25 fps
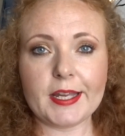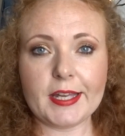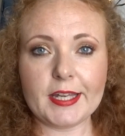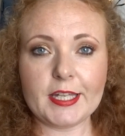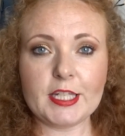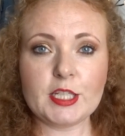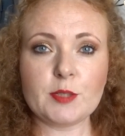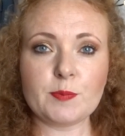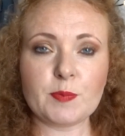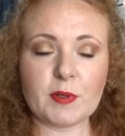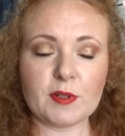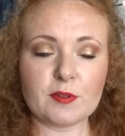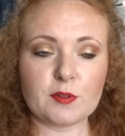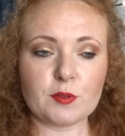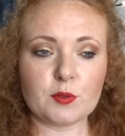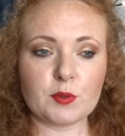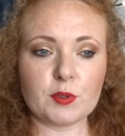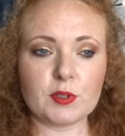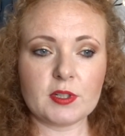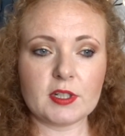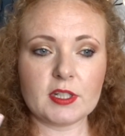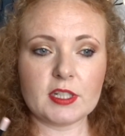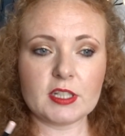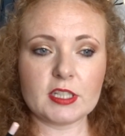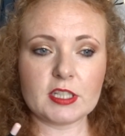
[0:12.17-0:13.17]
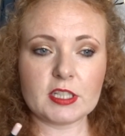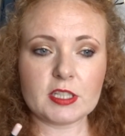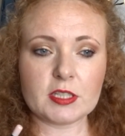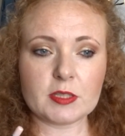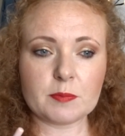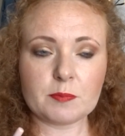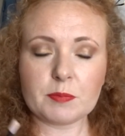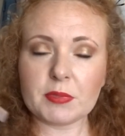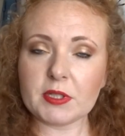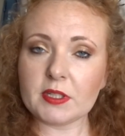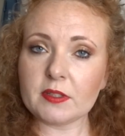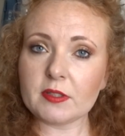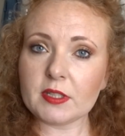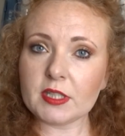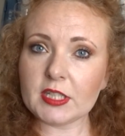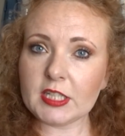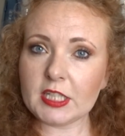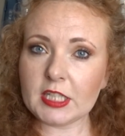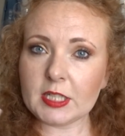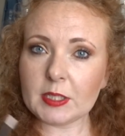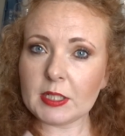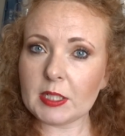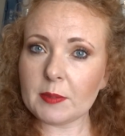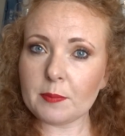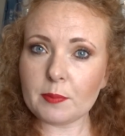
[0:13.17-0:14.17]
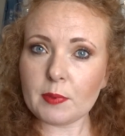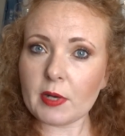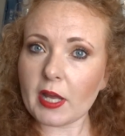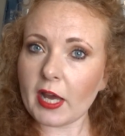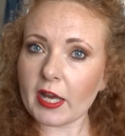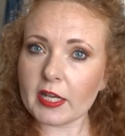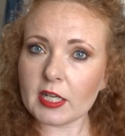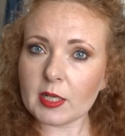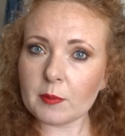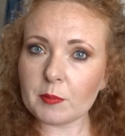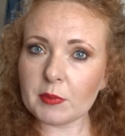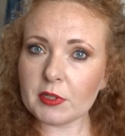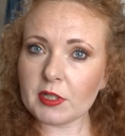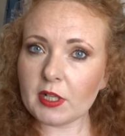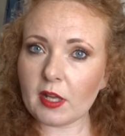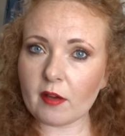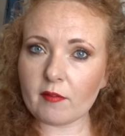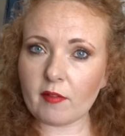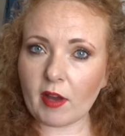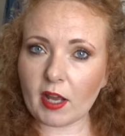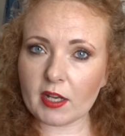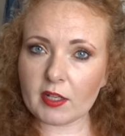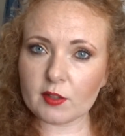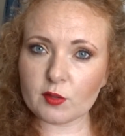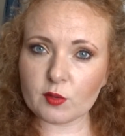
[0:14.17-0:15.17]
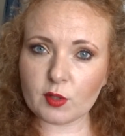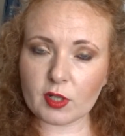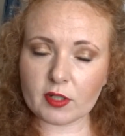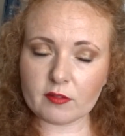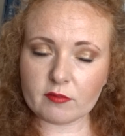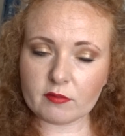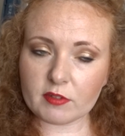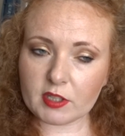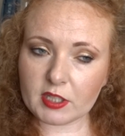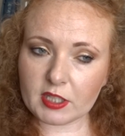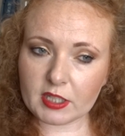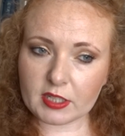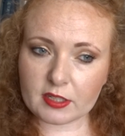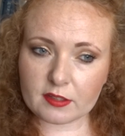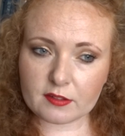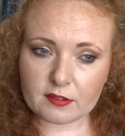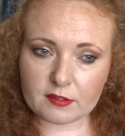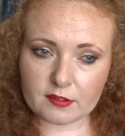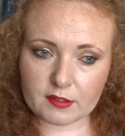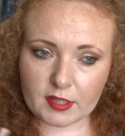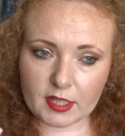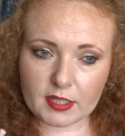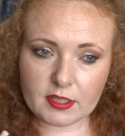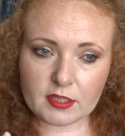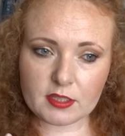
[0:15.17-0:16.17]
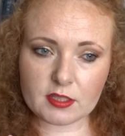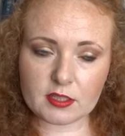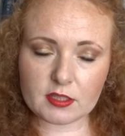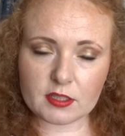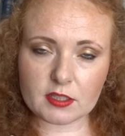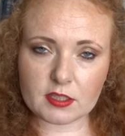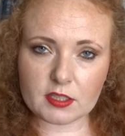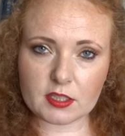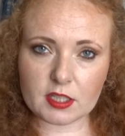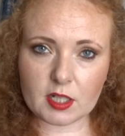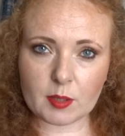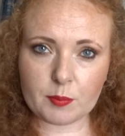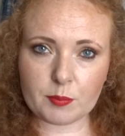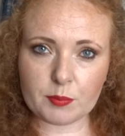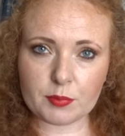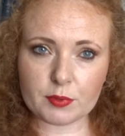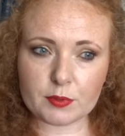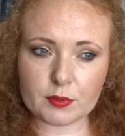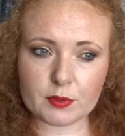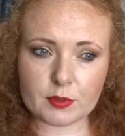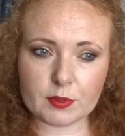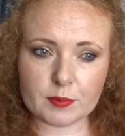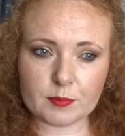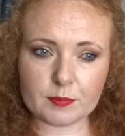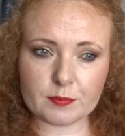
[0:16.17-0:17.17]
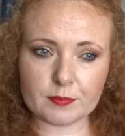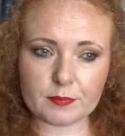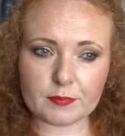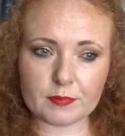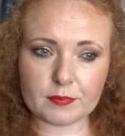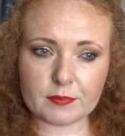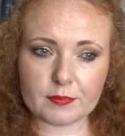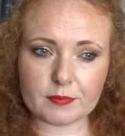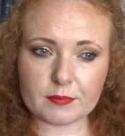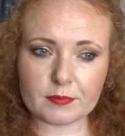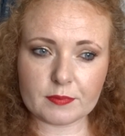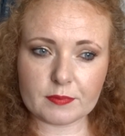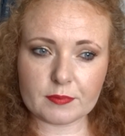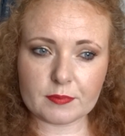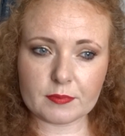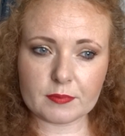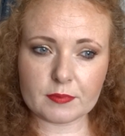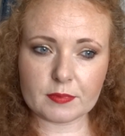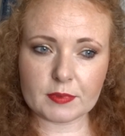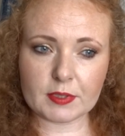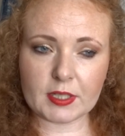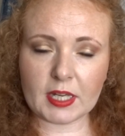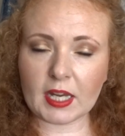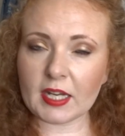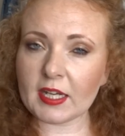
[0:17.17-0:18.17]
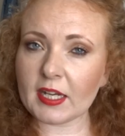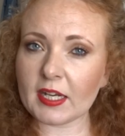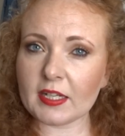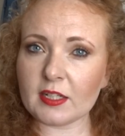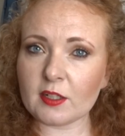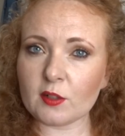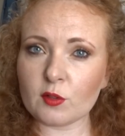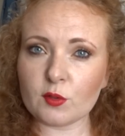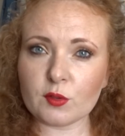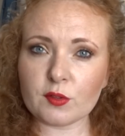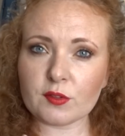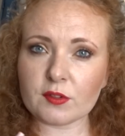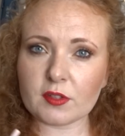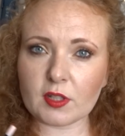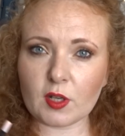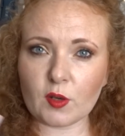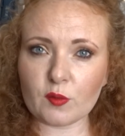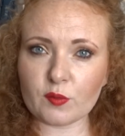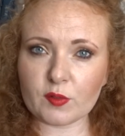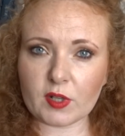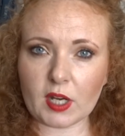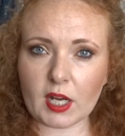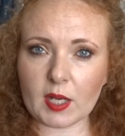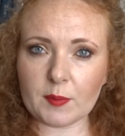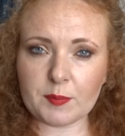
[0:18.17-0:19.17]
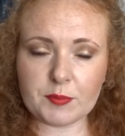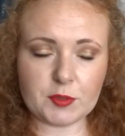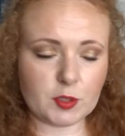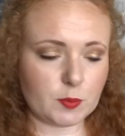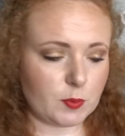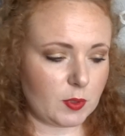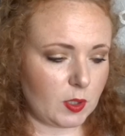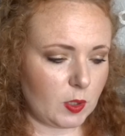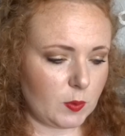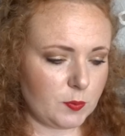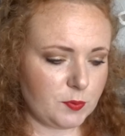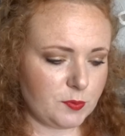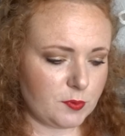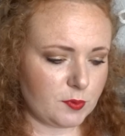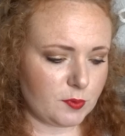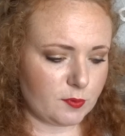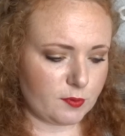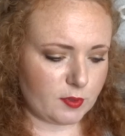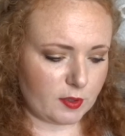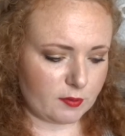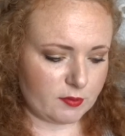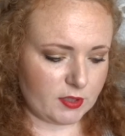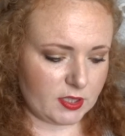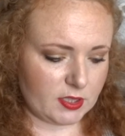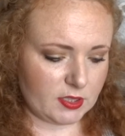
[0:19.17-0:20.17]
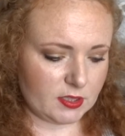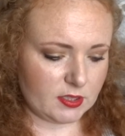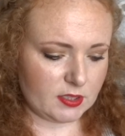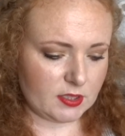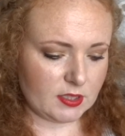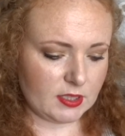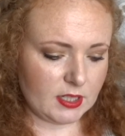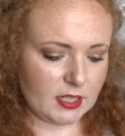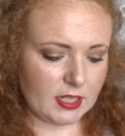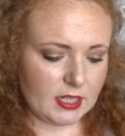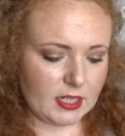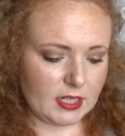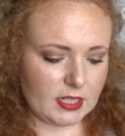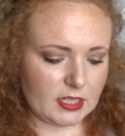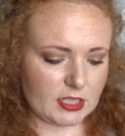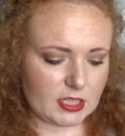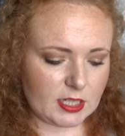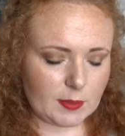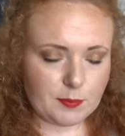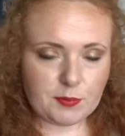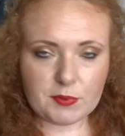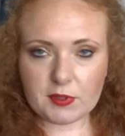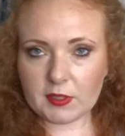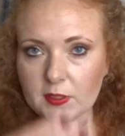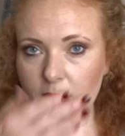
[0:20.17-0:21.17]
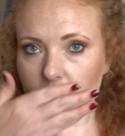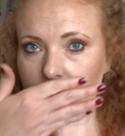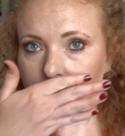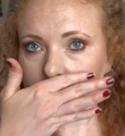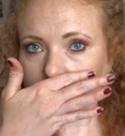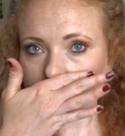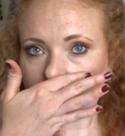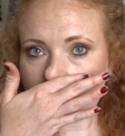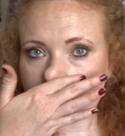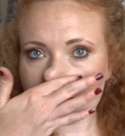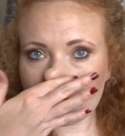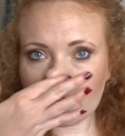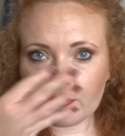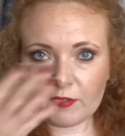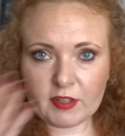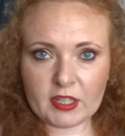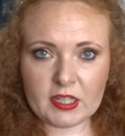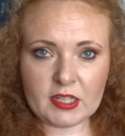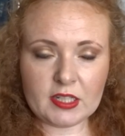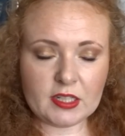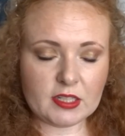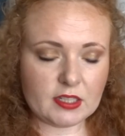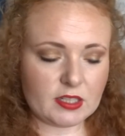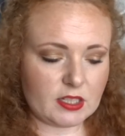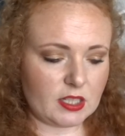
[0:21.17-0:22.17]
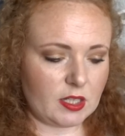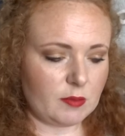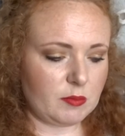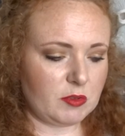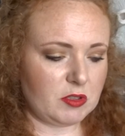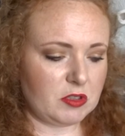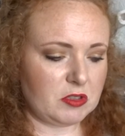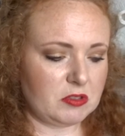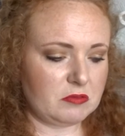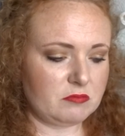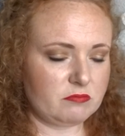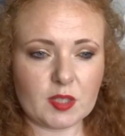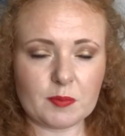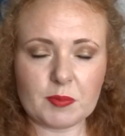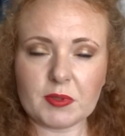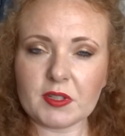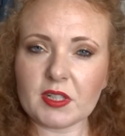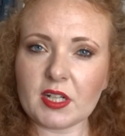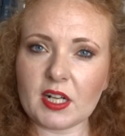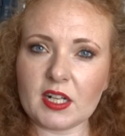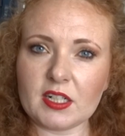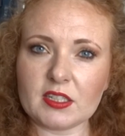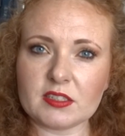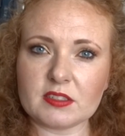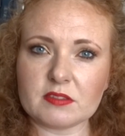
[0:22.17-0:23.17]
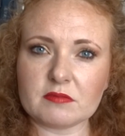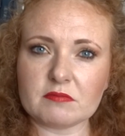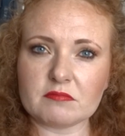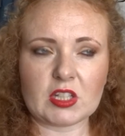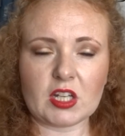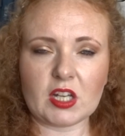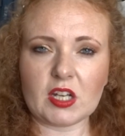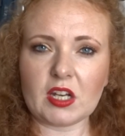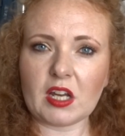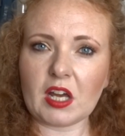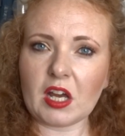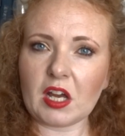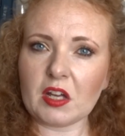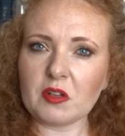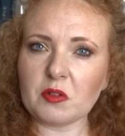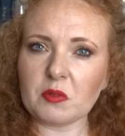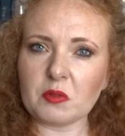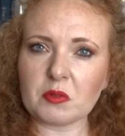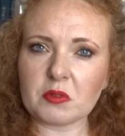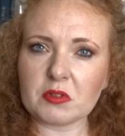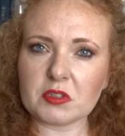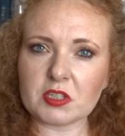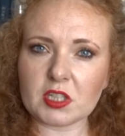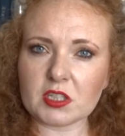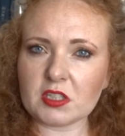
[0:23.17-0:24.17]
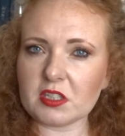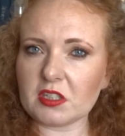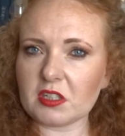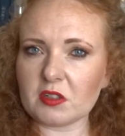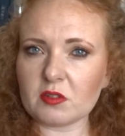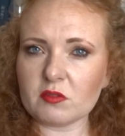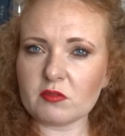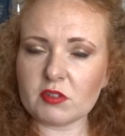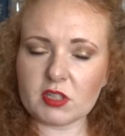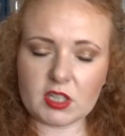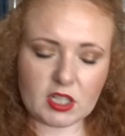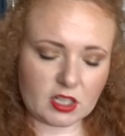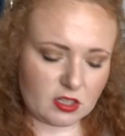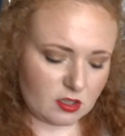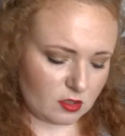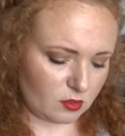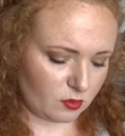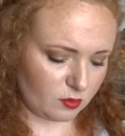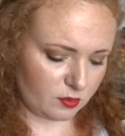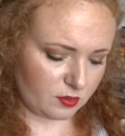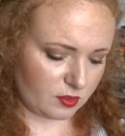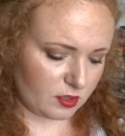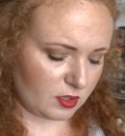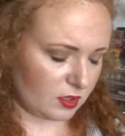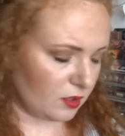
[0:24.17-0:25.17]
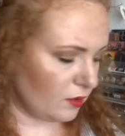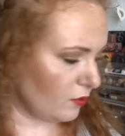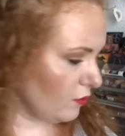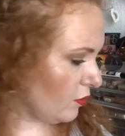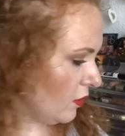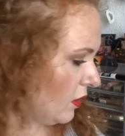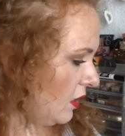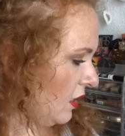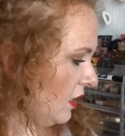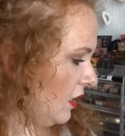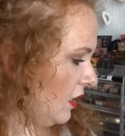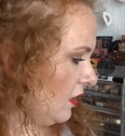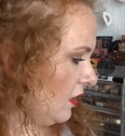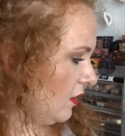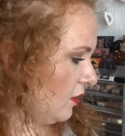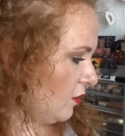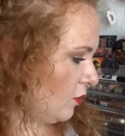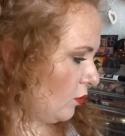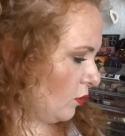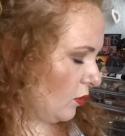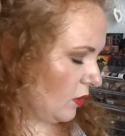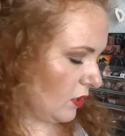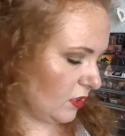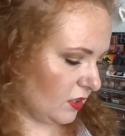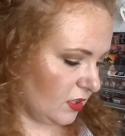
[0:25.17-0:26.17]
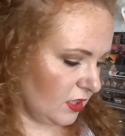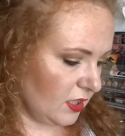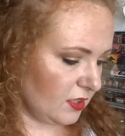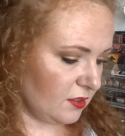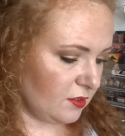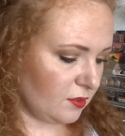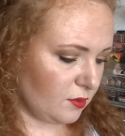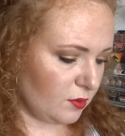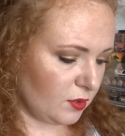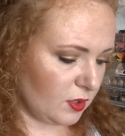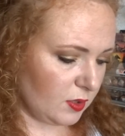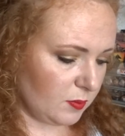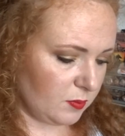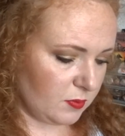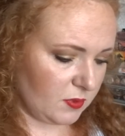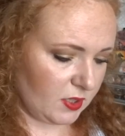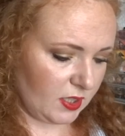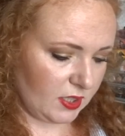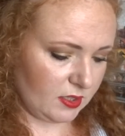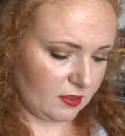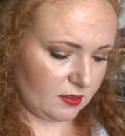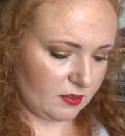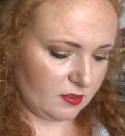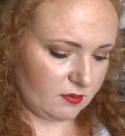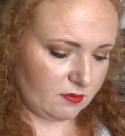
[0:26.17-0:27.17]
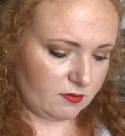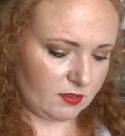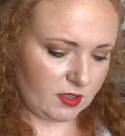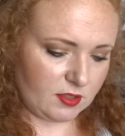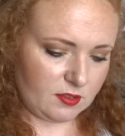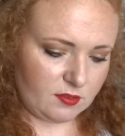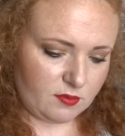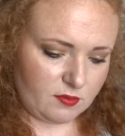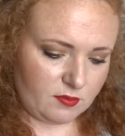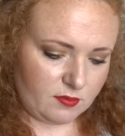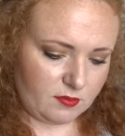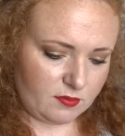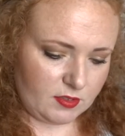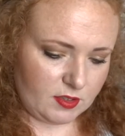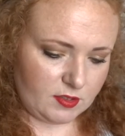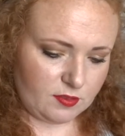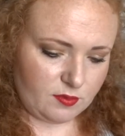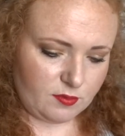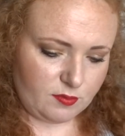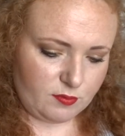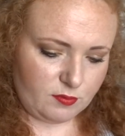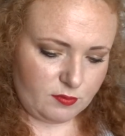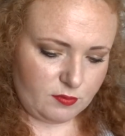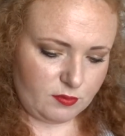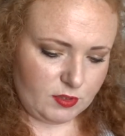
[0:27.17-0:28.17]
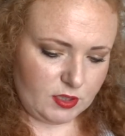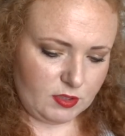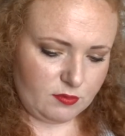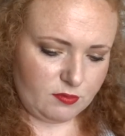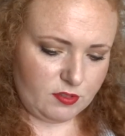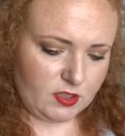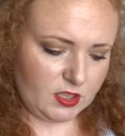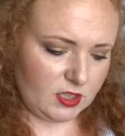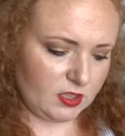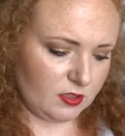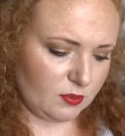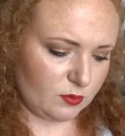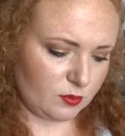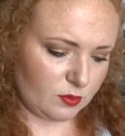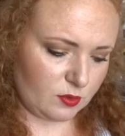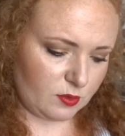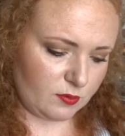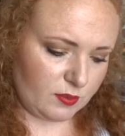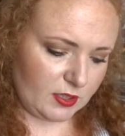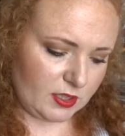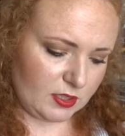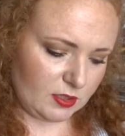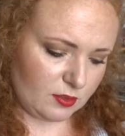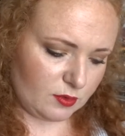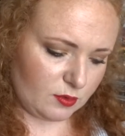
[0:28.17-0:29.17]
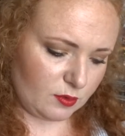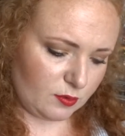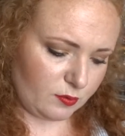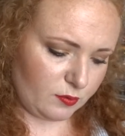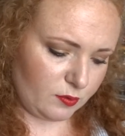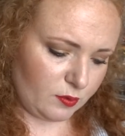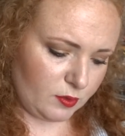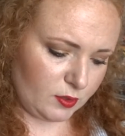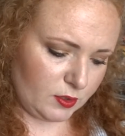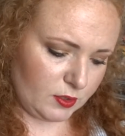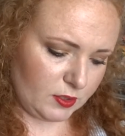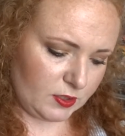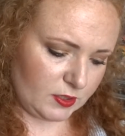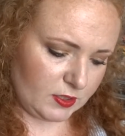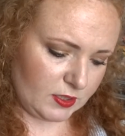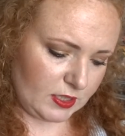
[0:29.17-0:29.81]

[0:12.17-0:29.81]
Ich persönlich bin die Lipliner mittlerweile so ein wenig satt. Ich habe ähm, gar keine Lust drauf gehabt, die überhaupt zu verwenden. Ich habe sie hin und wieder verwendet, aber ich bin halt, keine Ahnung, ich hatte da irgendwie keine Lust drauf. So, jetzt zu den Sachen, was, was, wie viel und so weiter und so fort.